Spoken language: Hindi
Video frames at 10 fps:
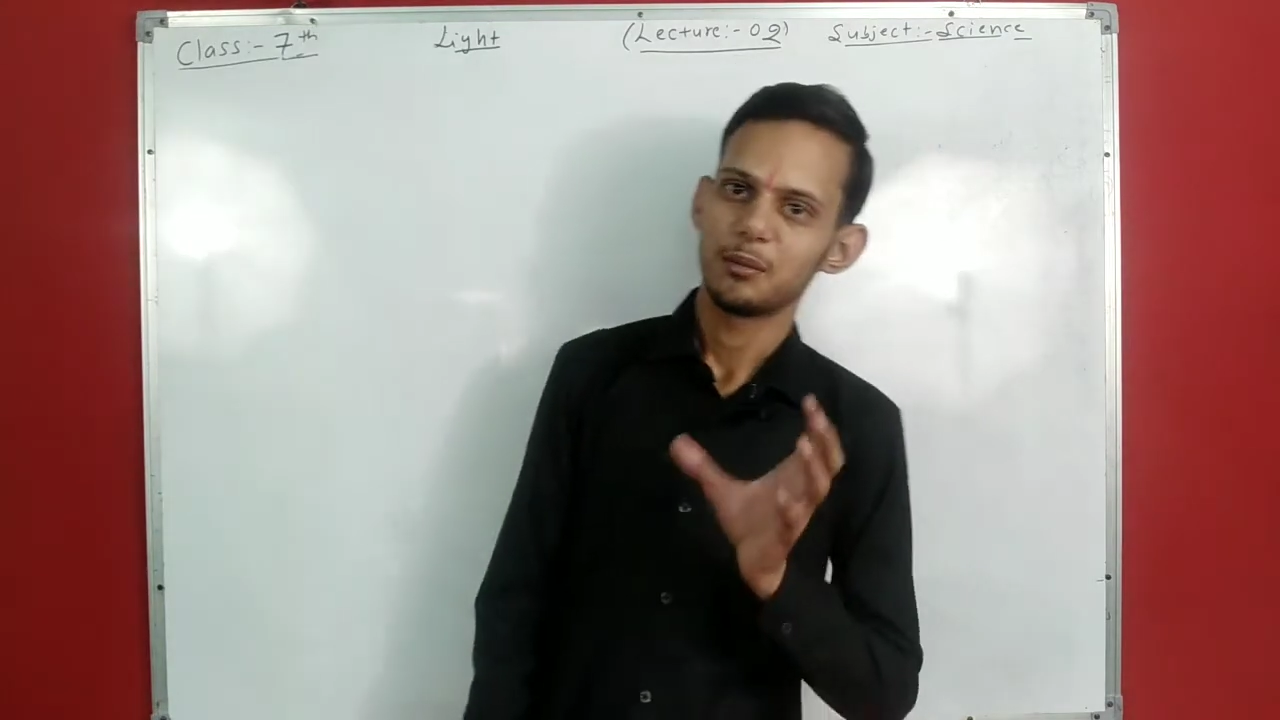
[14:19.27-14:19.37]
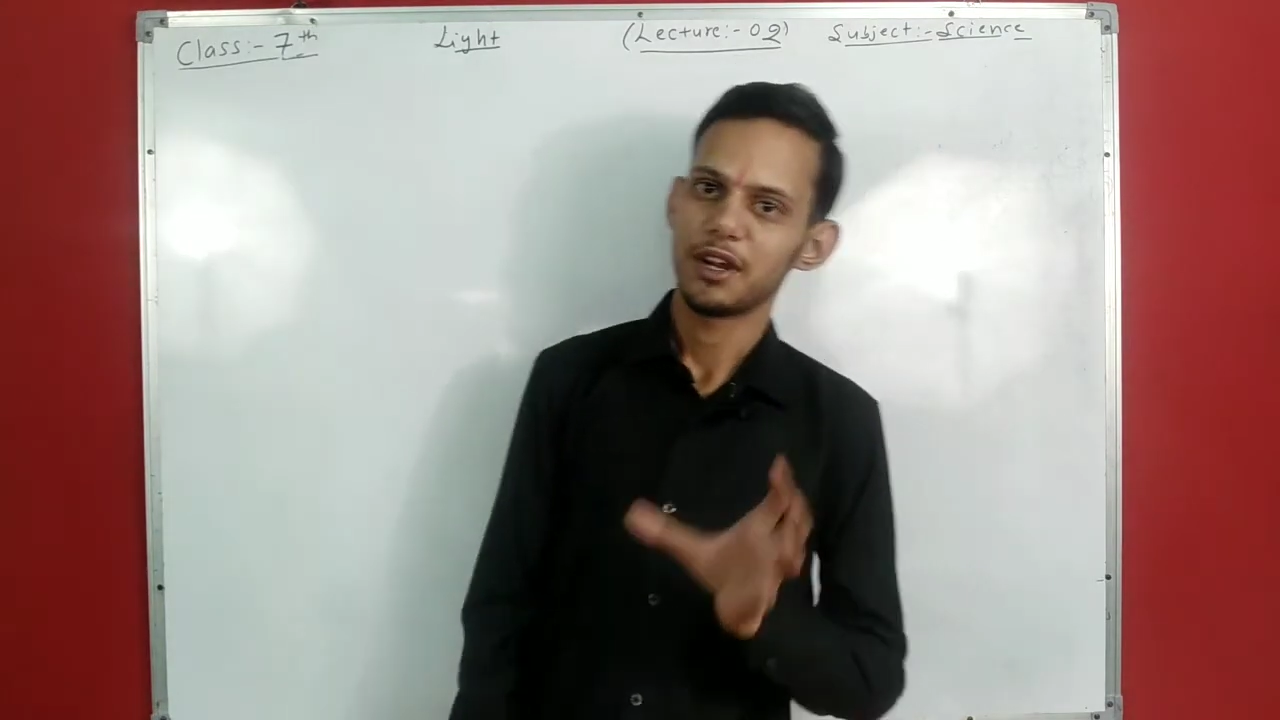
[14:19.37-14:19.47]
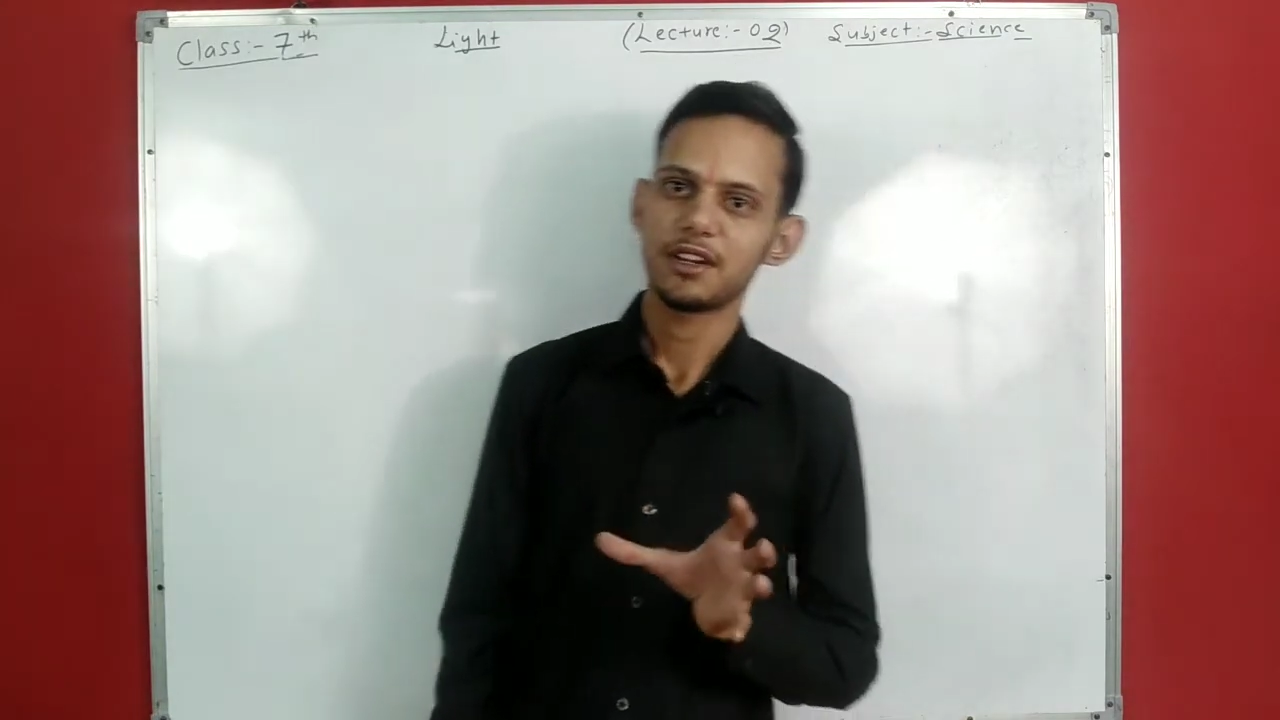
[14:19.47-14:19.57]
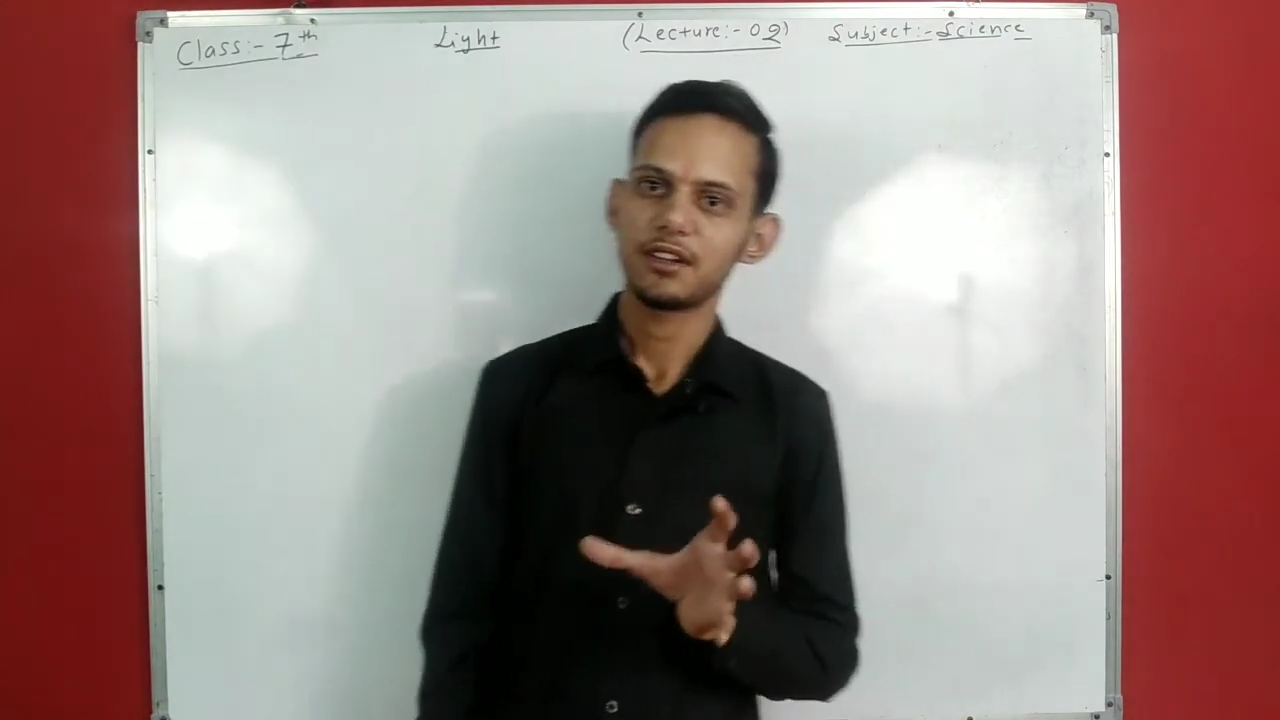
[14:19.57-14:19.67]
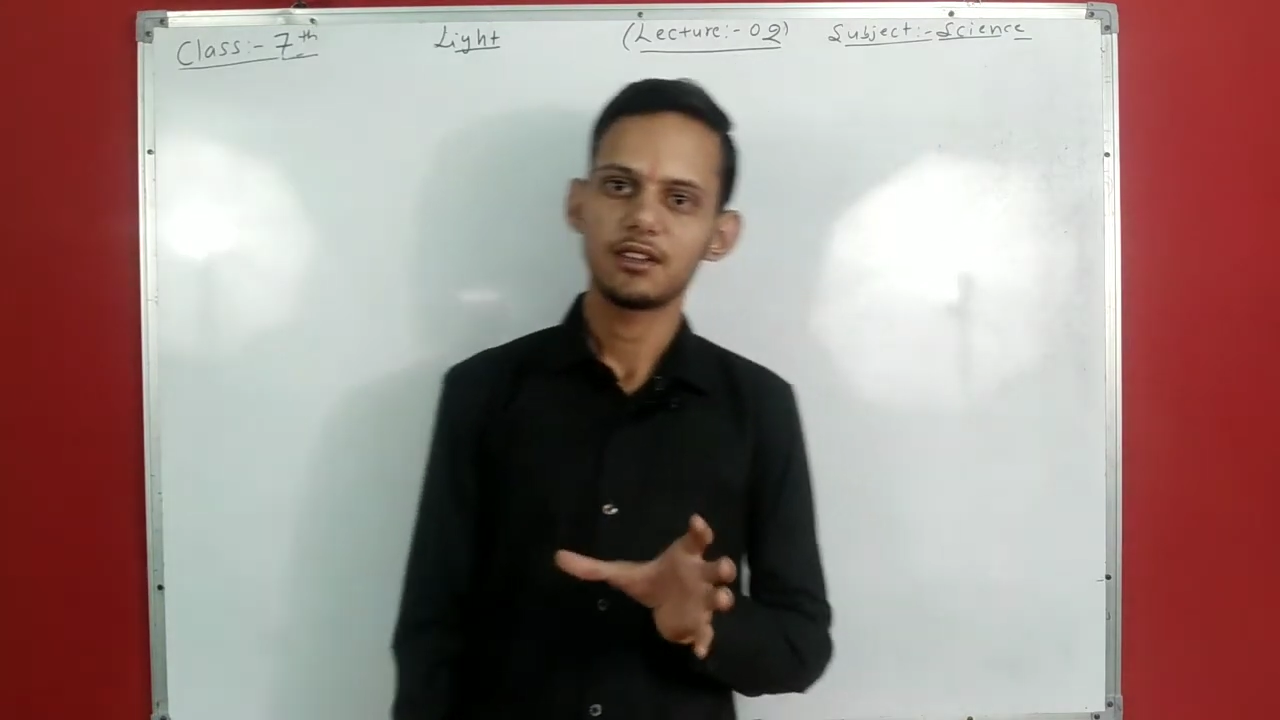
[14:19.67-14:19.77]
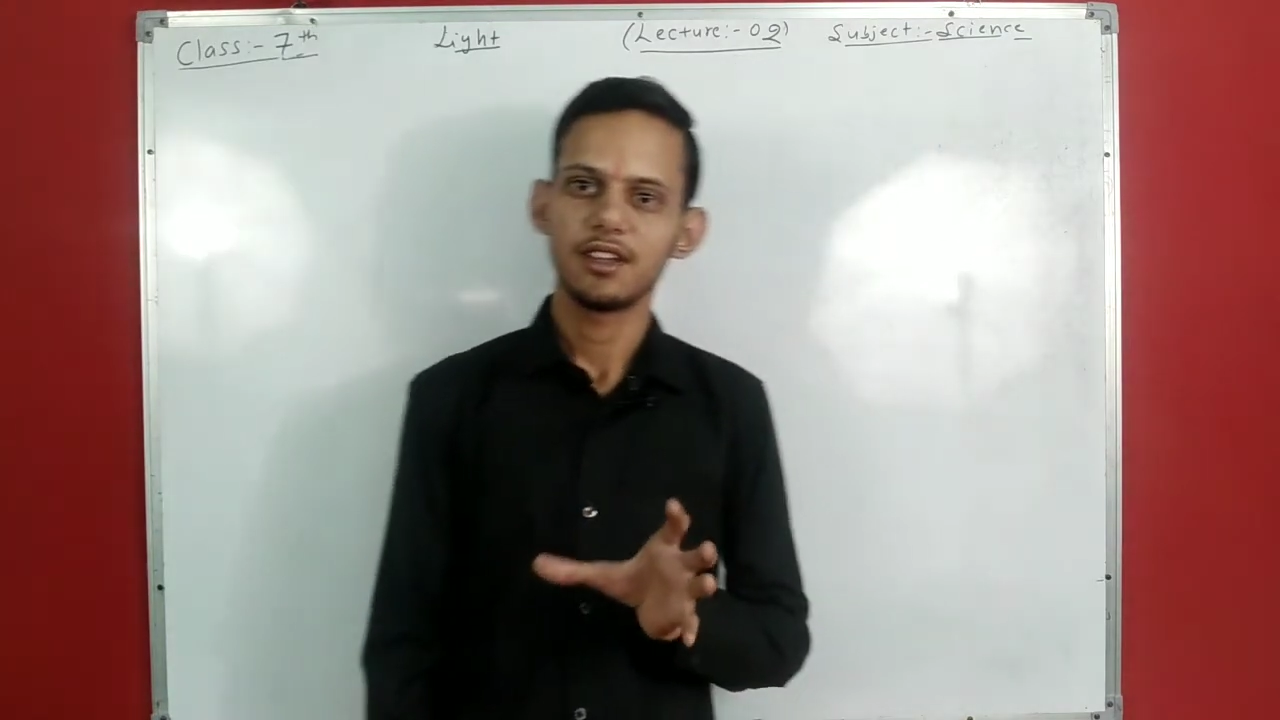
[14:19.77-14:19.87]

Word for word: प्रैक्टिकल